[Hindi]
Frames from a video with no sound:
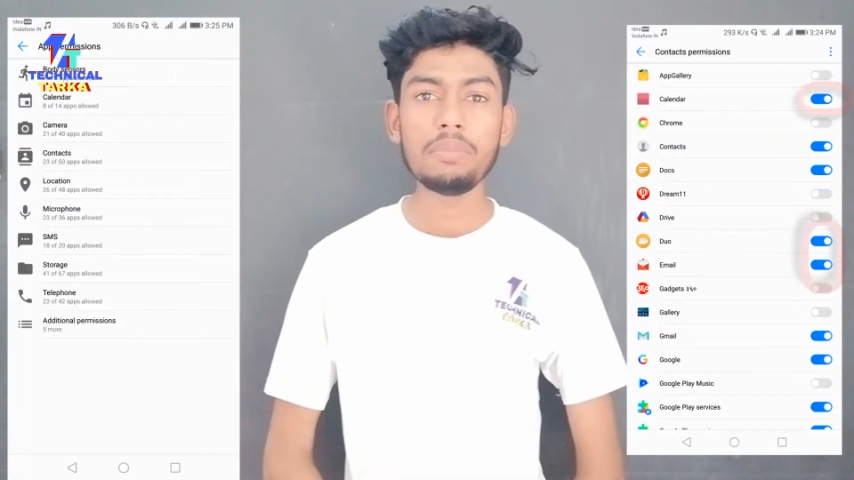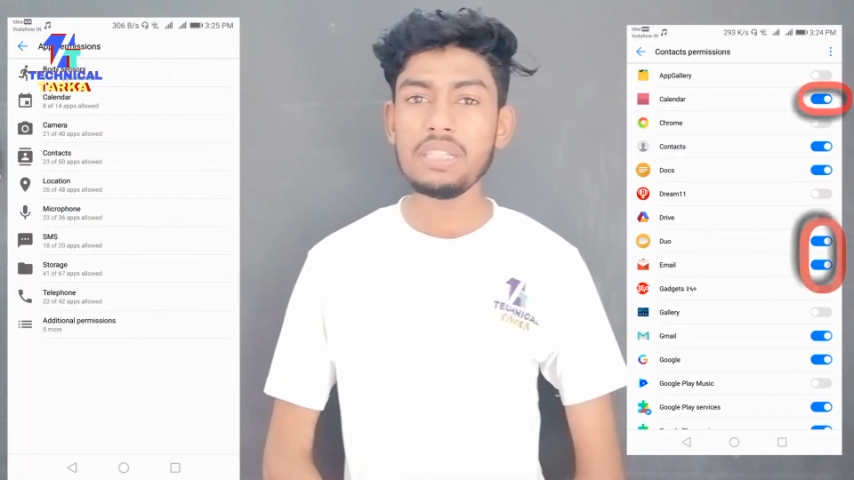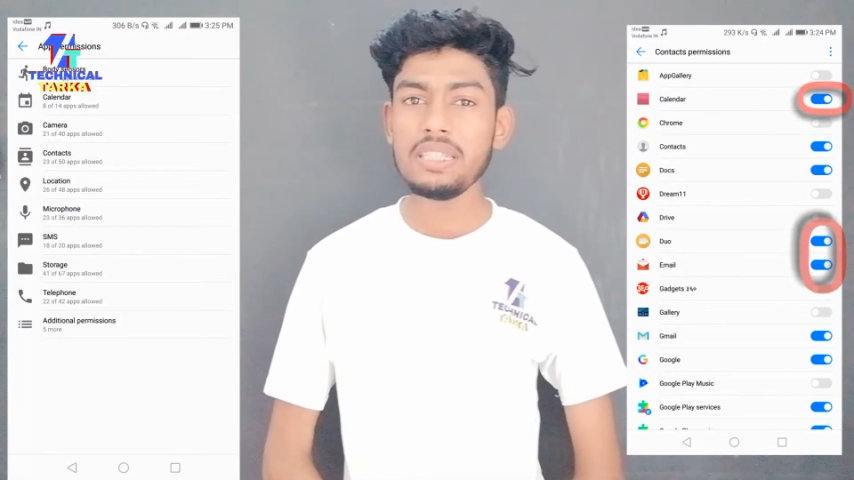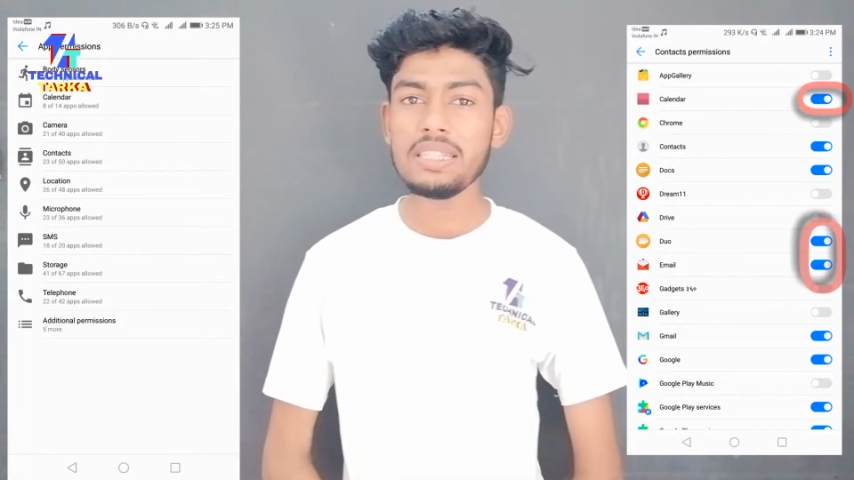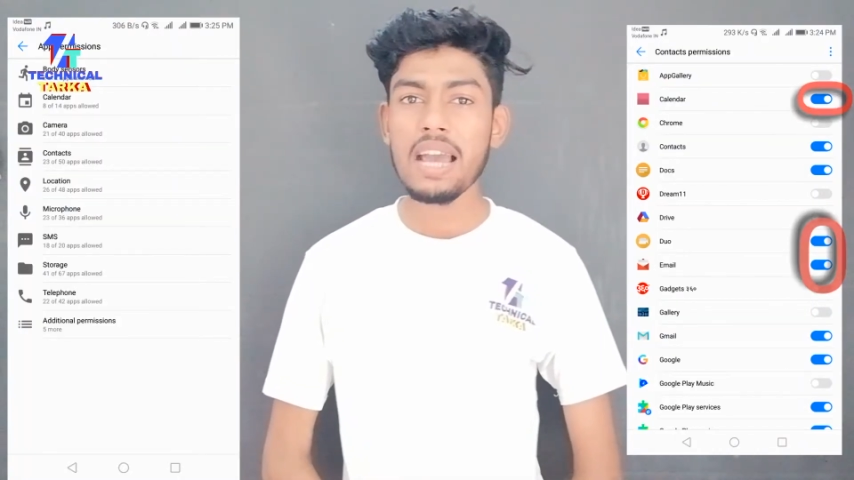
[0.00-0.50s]

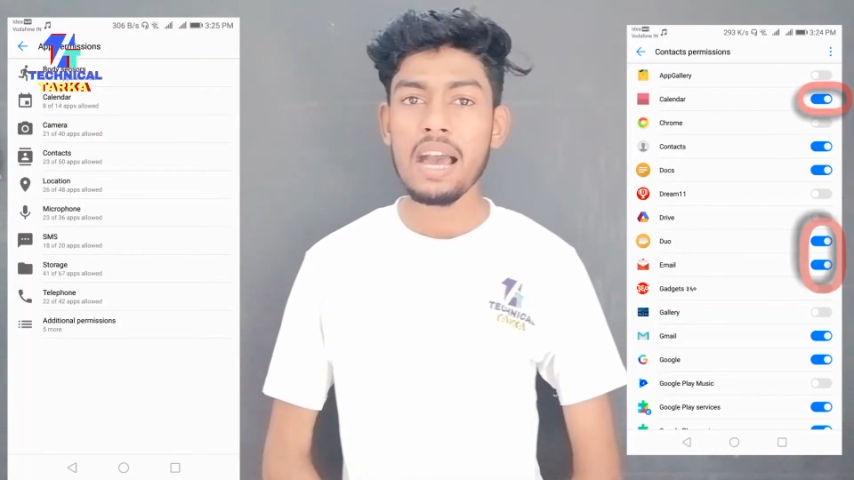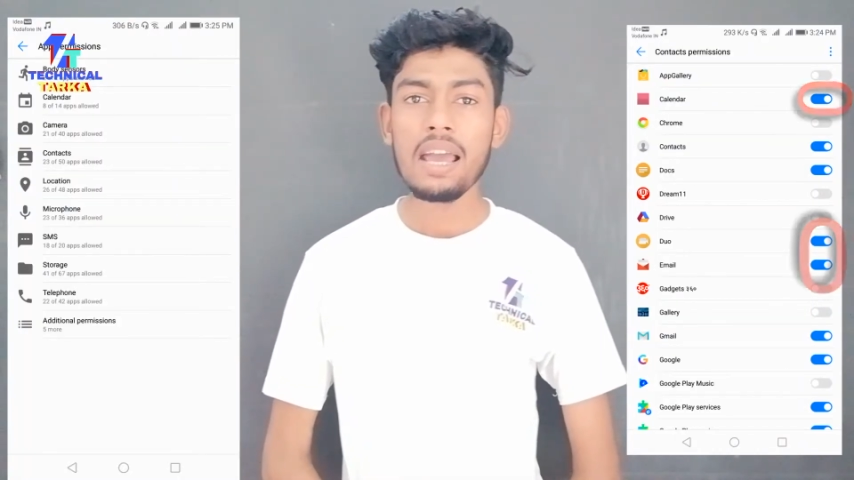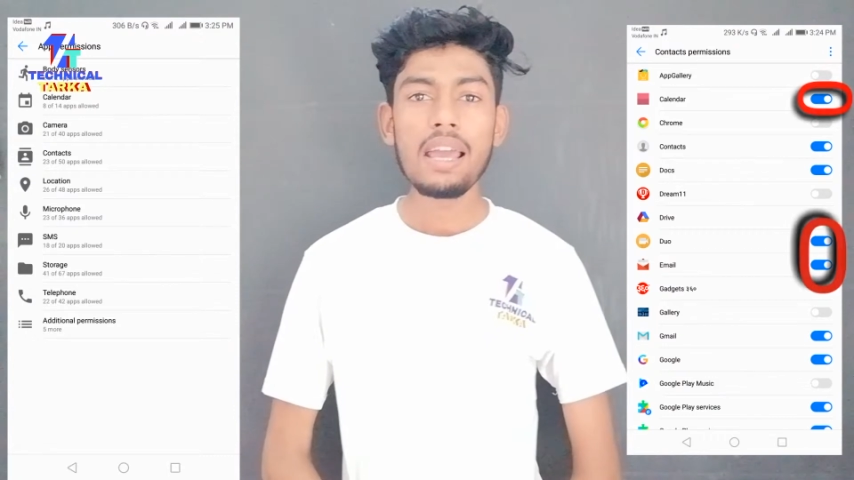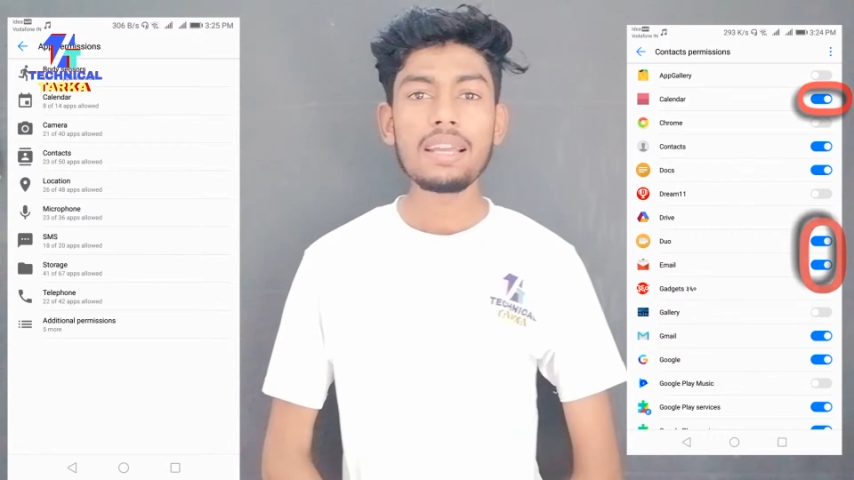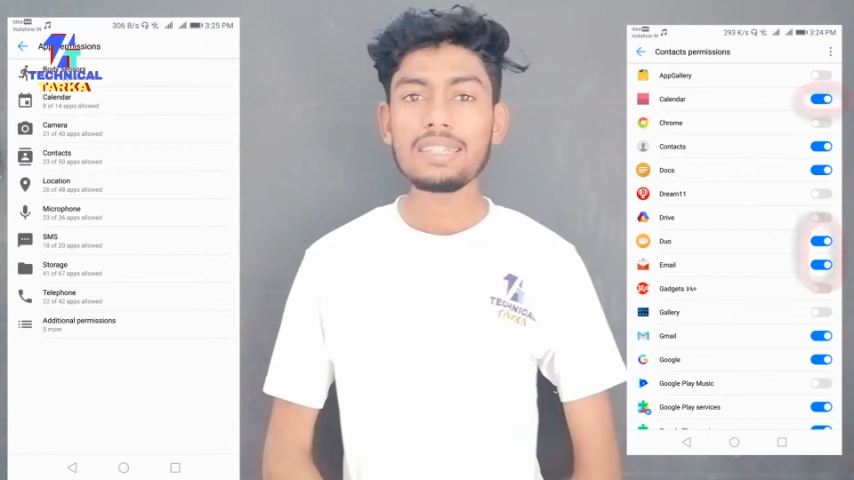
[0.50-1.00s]
मीडिया
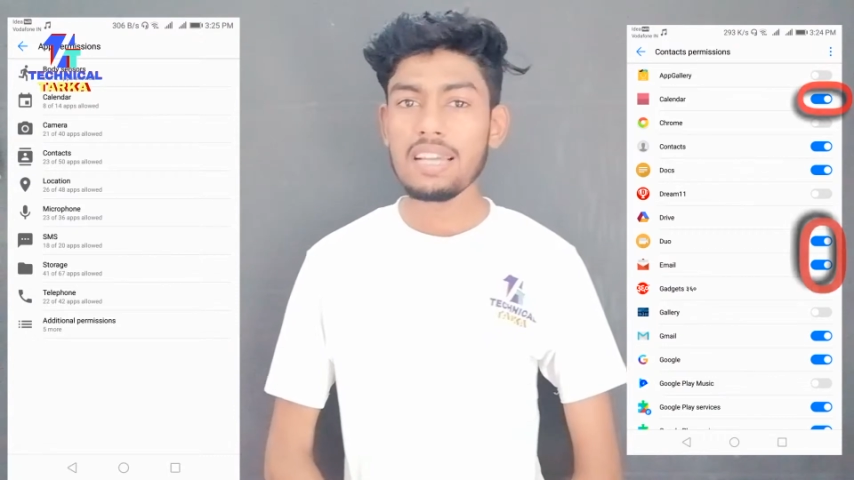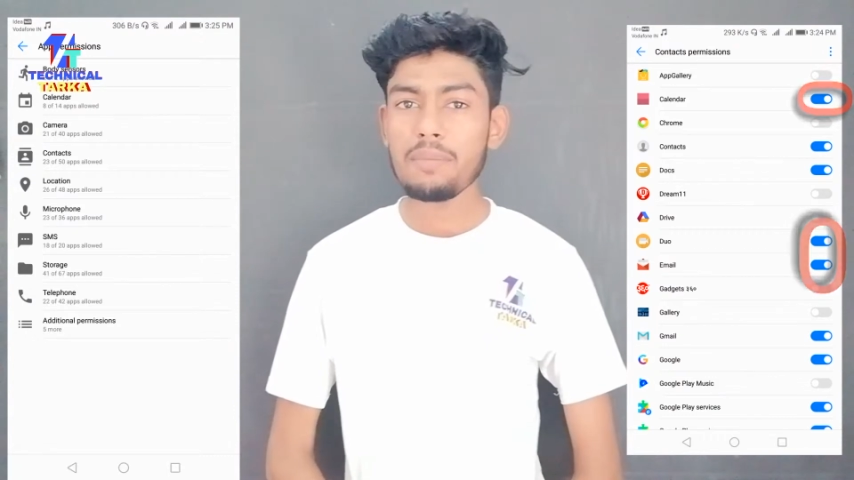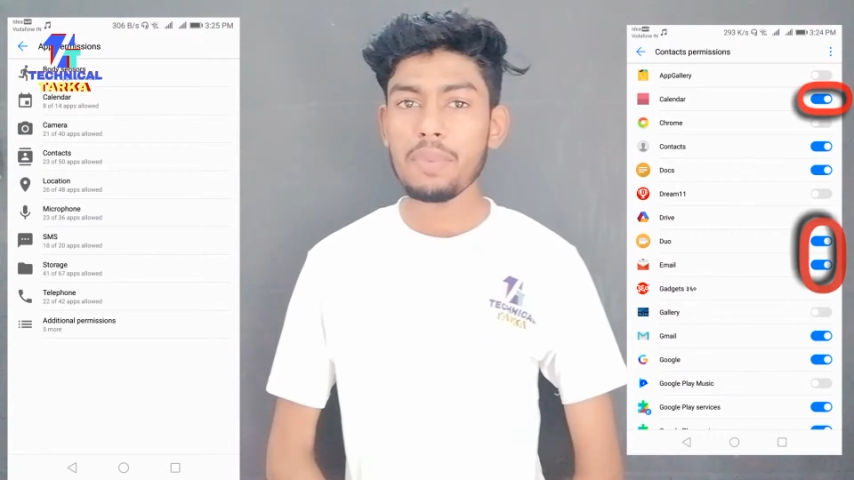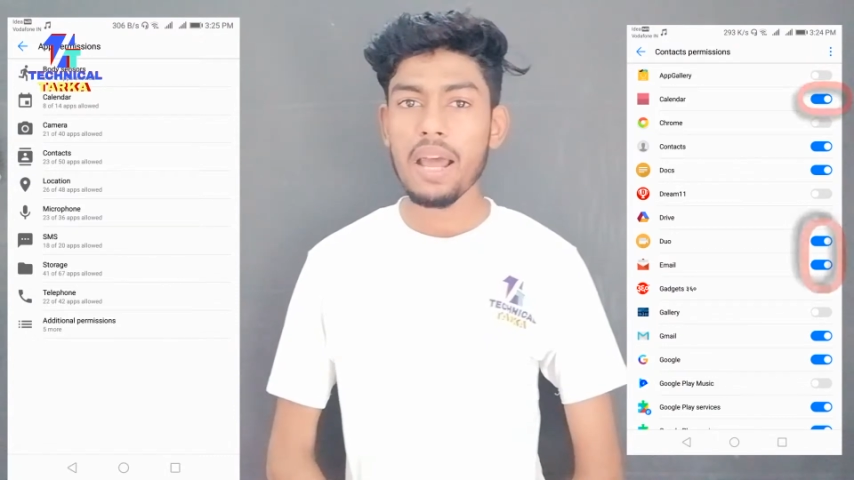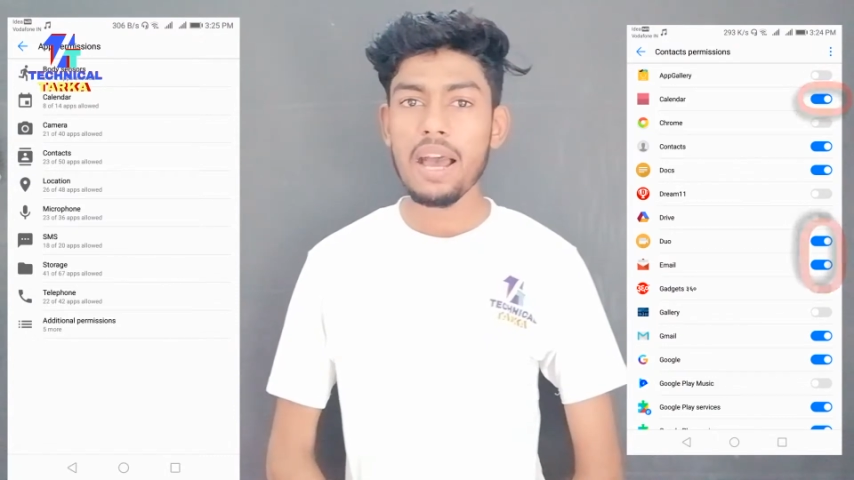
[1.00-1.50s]

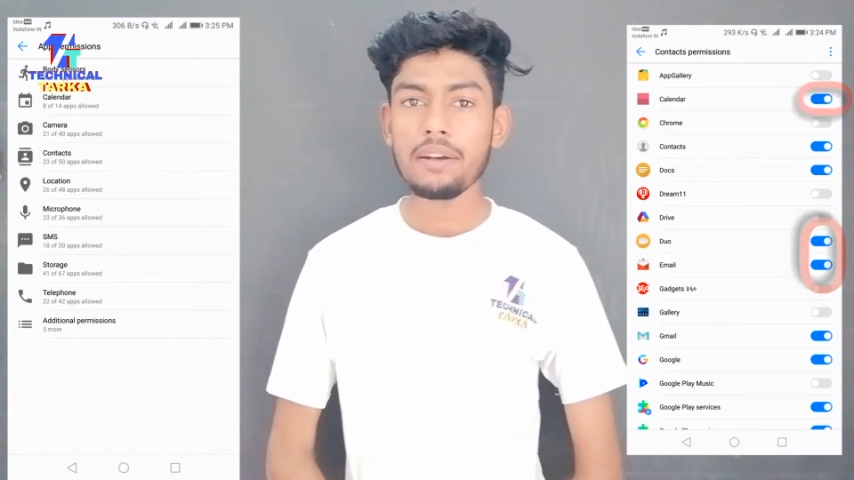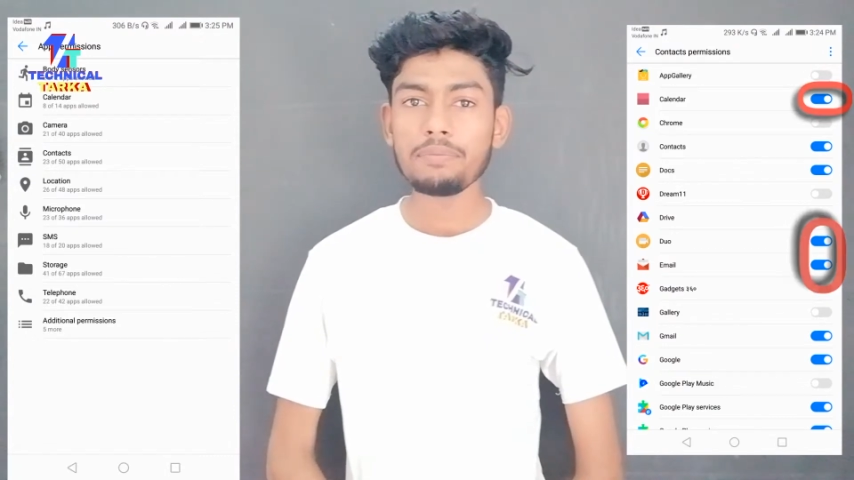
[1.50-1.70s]
कैमरा